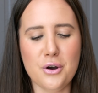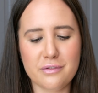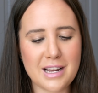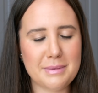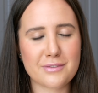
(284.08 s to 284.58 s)

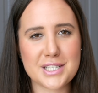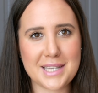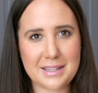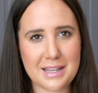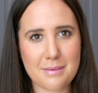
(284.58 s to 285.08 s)
Uwielbiam
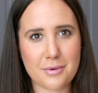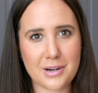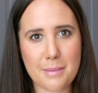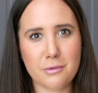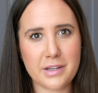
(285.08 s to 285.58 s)
wszystkie te
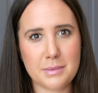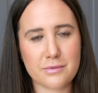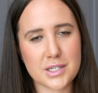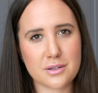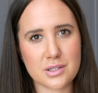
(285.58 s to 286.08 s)
programy,
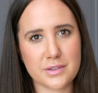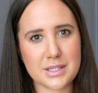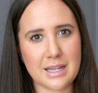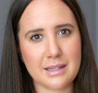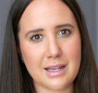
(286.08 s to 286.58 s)
uwielbiam wszystko
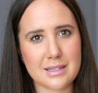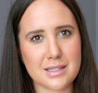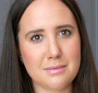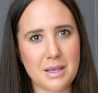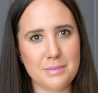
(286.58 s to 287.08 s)
związane z
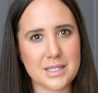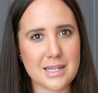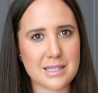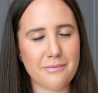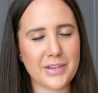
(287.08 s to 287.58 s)
tym biznesem,